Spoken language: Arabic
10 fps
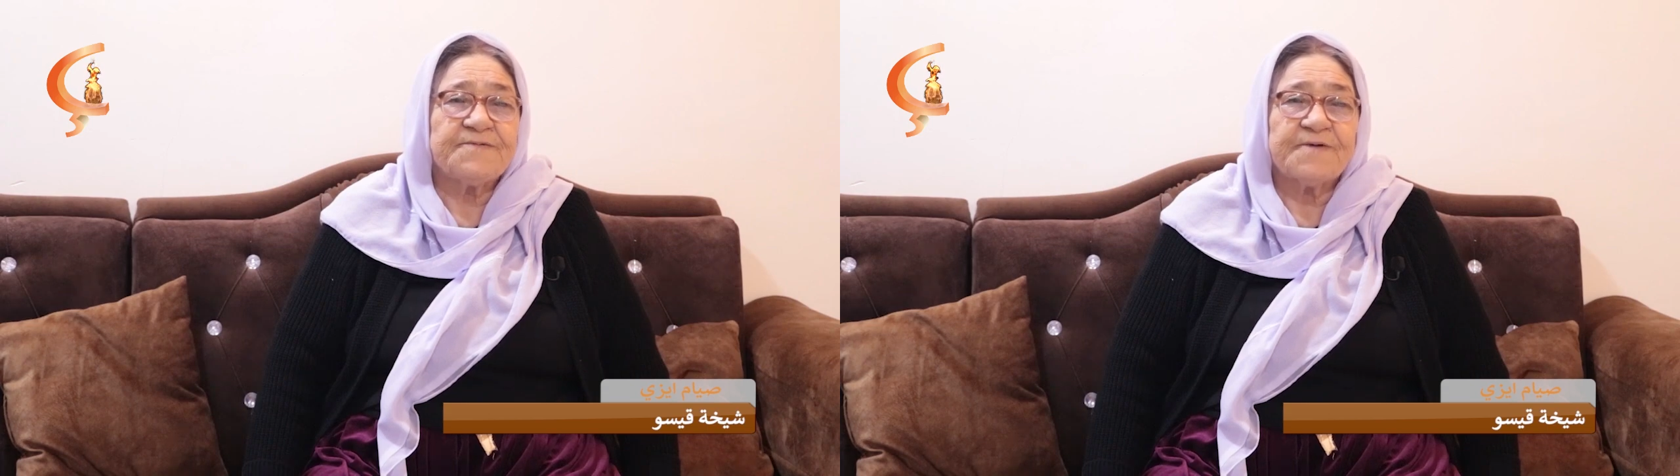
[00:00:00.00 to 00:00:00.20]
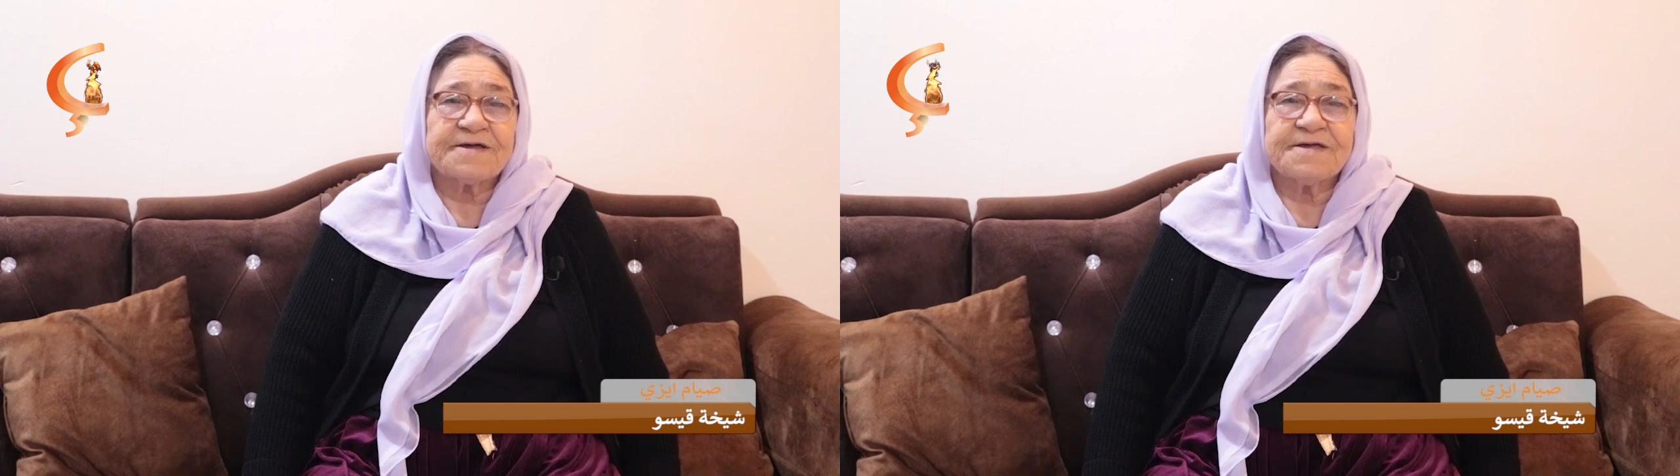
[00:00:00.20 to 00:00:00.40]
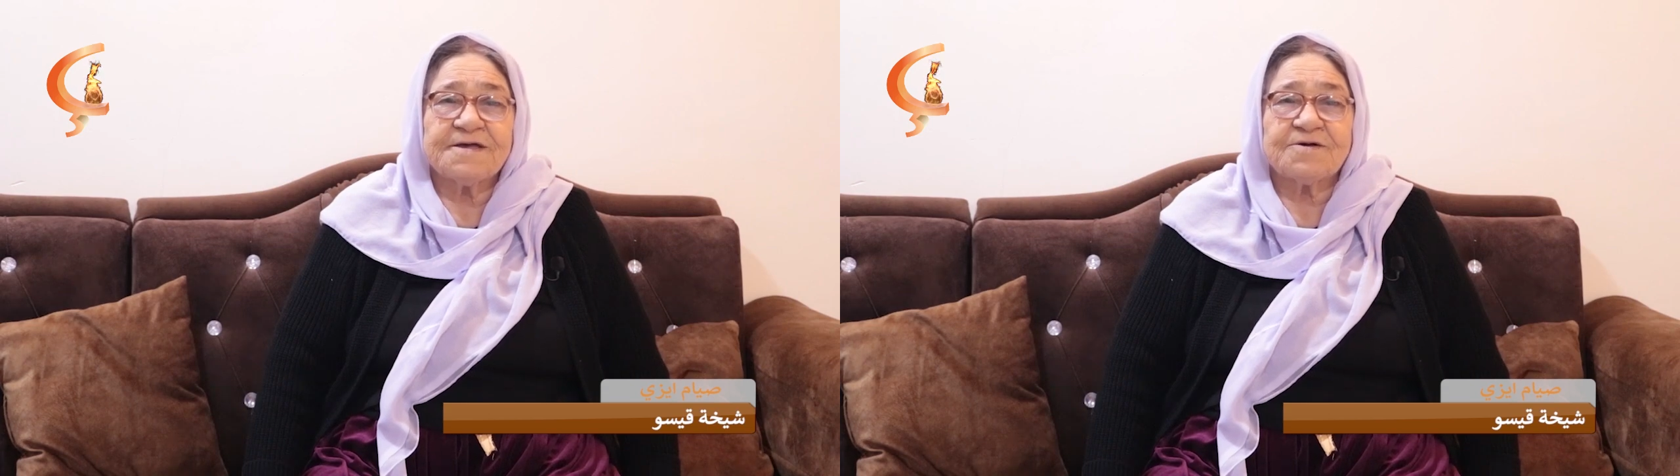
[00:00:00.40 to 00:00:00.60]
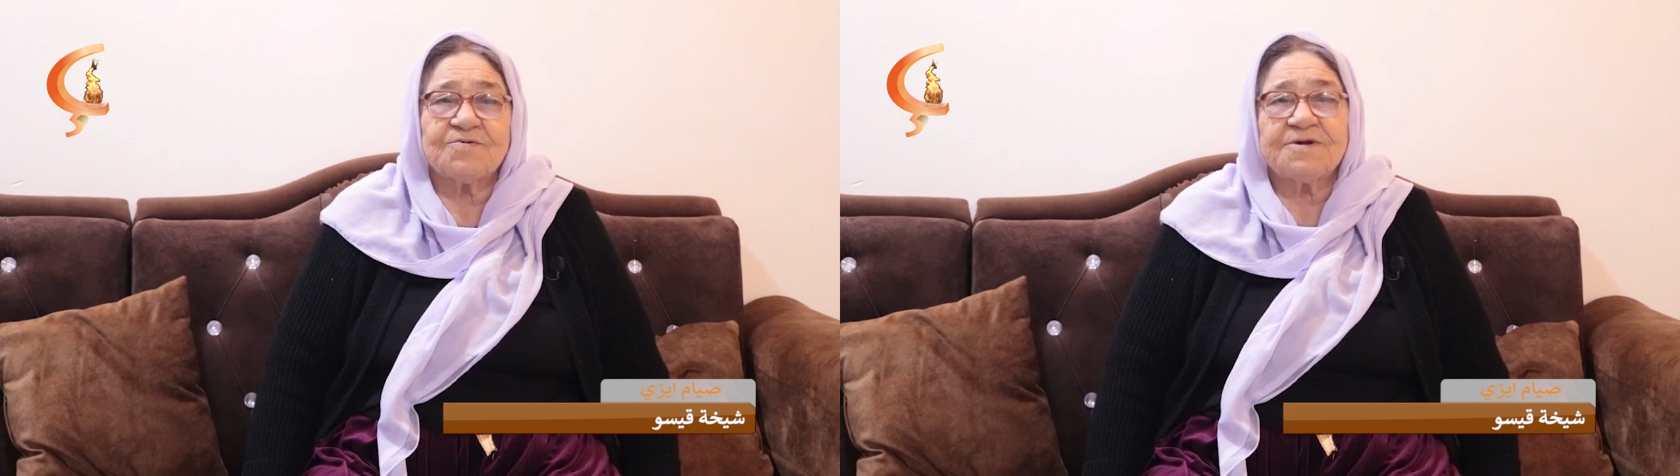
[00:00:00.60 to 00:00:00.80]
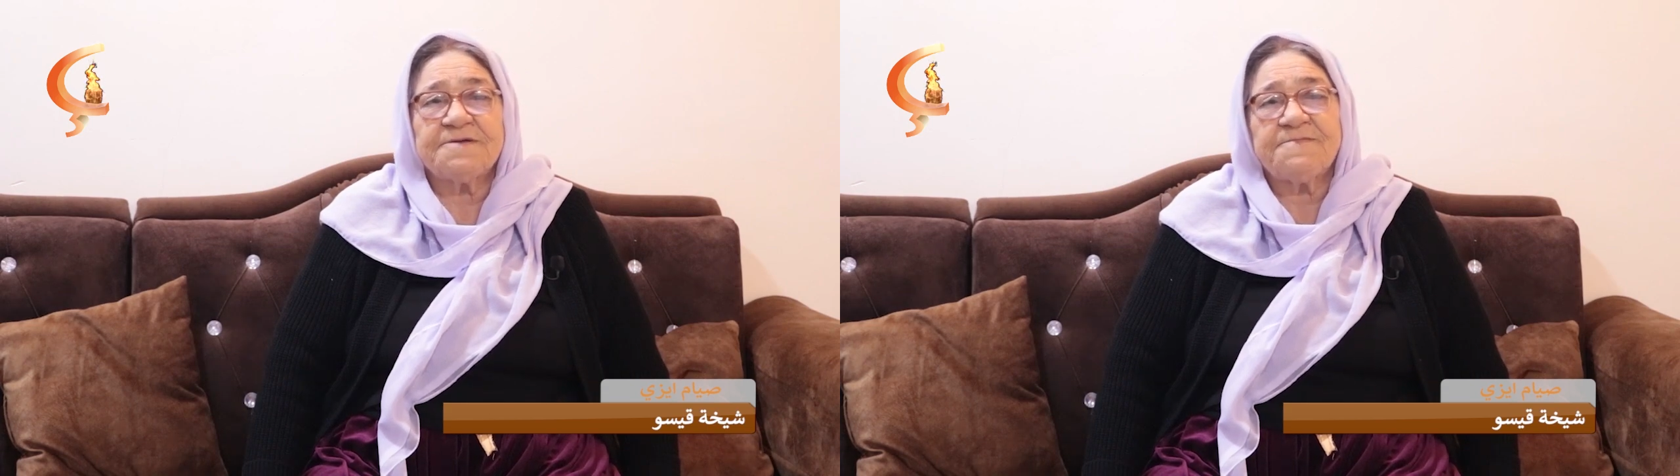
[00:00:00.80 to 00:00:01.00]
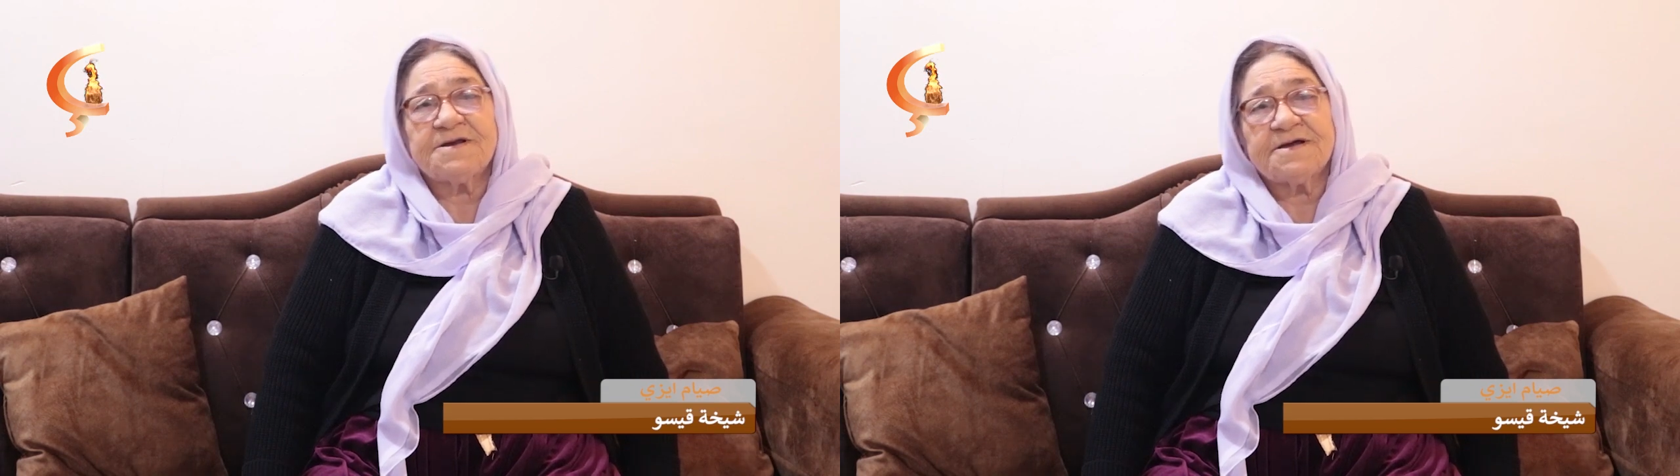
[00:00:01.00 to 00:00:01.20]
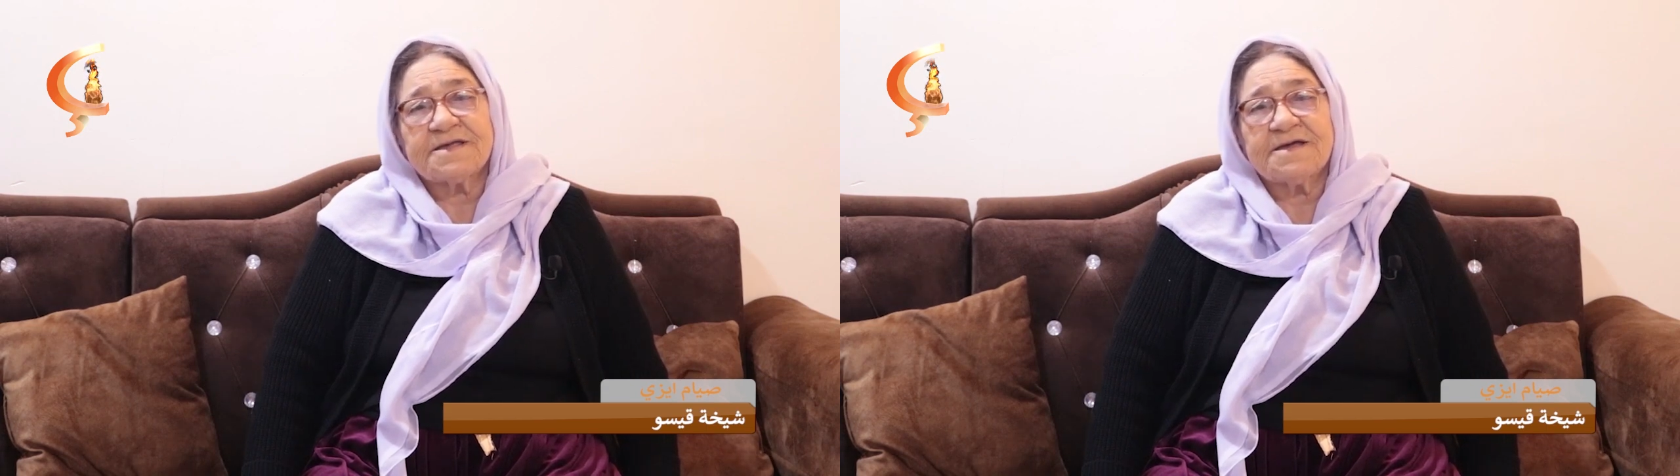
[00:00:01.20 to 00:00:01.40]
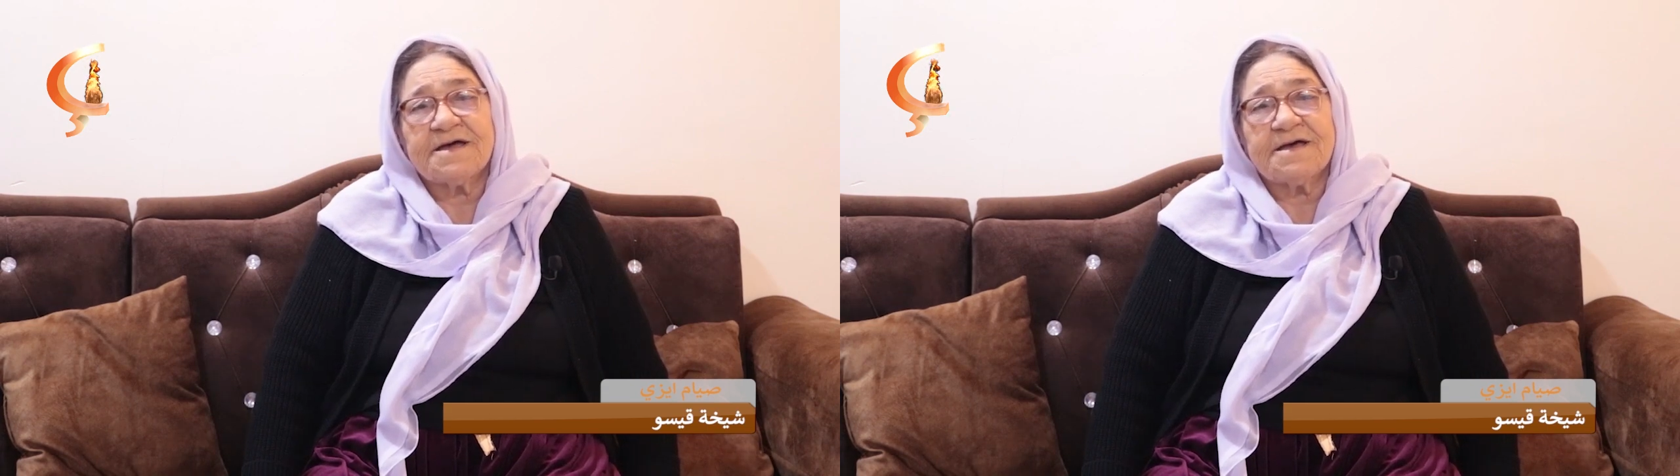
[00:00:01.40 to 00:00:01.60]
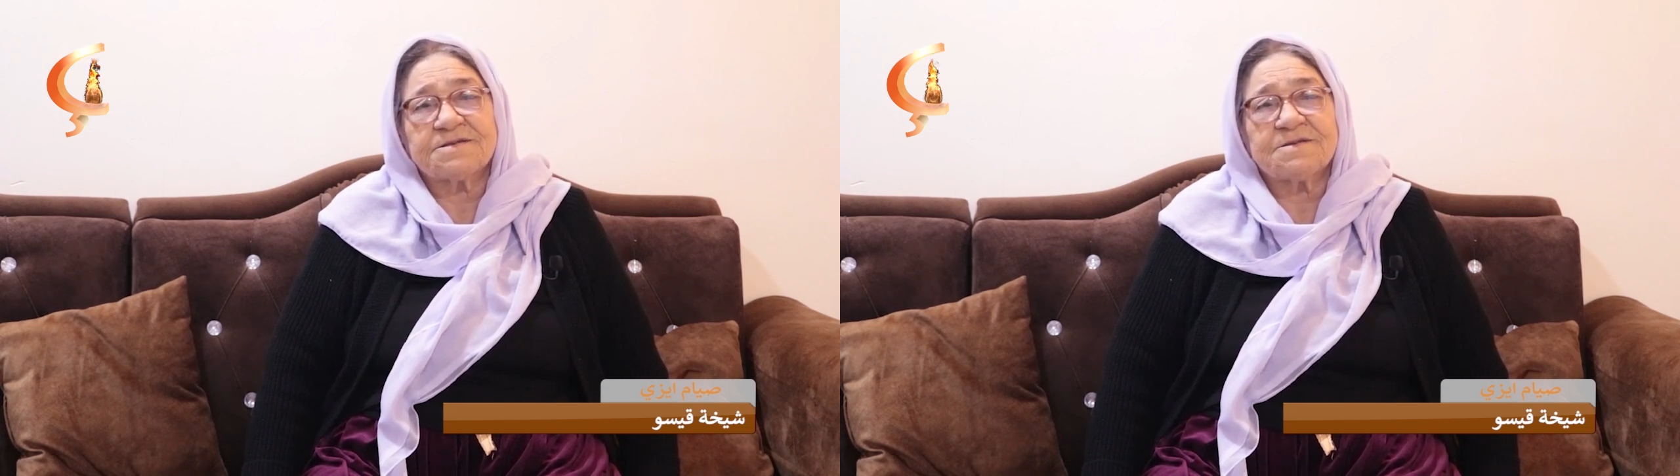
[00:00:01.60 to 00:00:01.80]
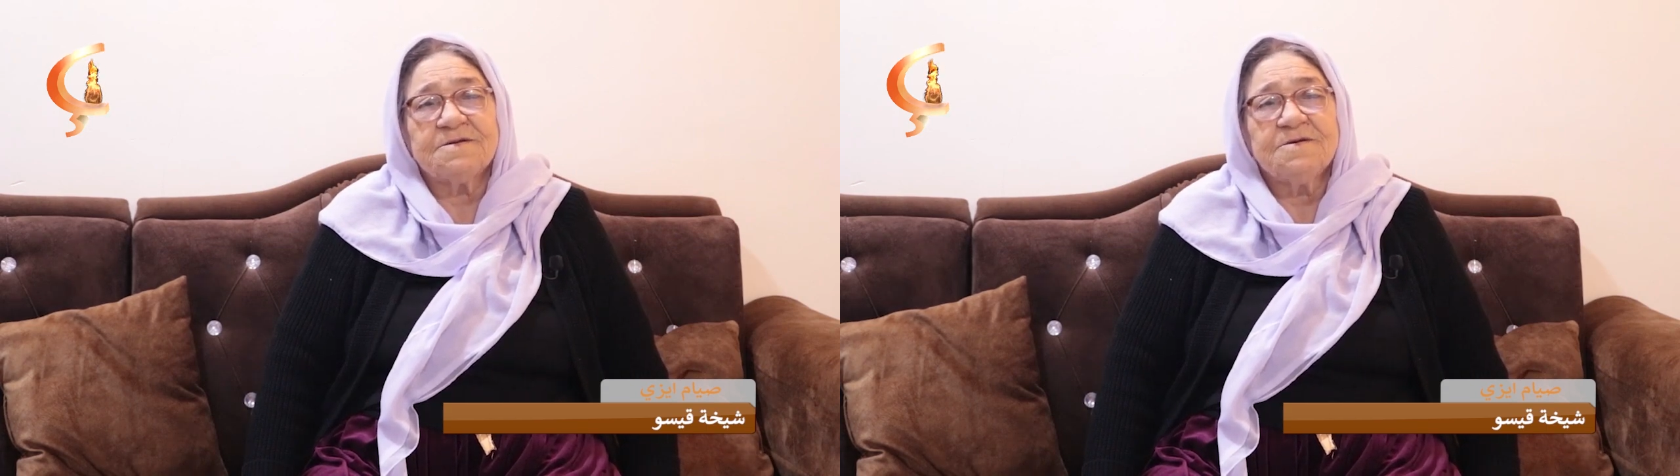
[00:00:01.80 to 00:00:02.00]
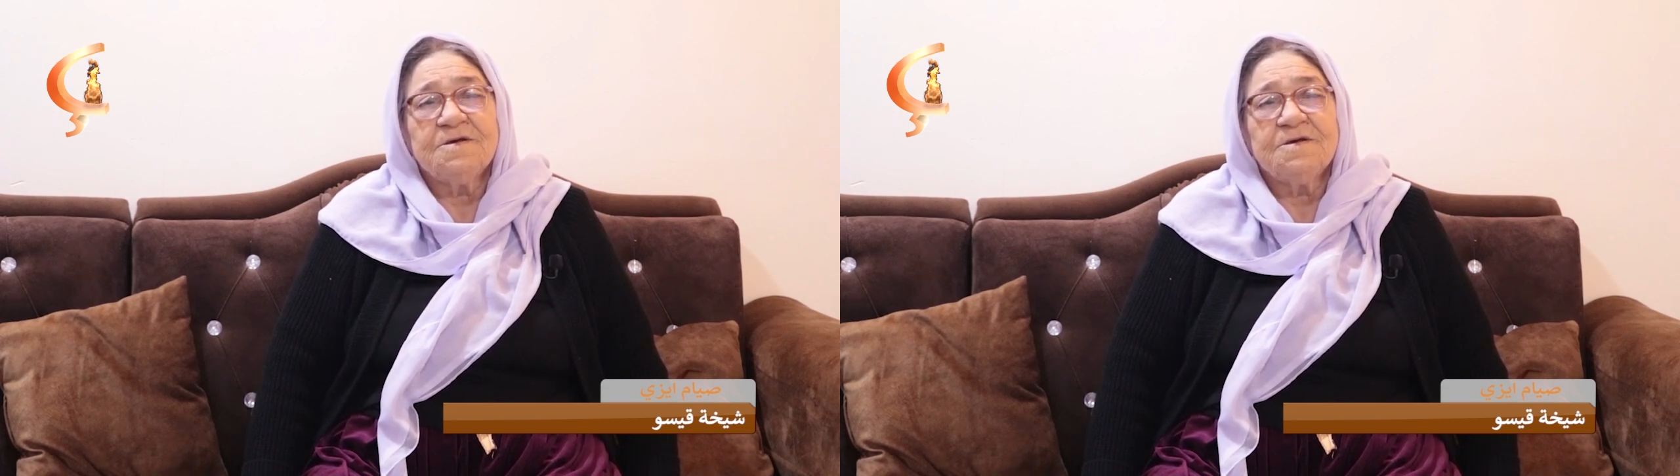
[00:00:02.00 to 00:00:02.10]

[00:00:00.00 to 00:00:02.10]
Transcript: الفقيخ ولا البلنقاس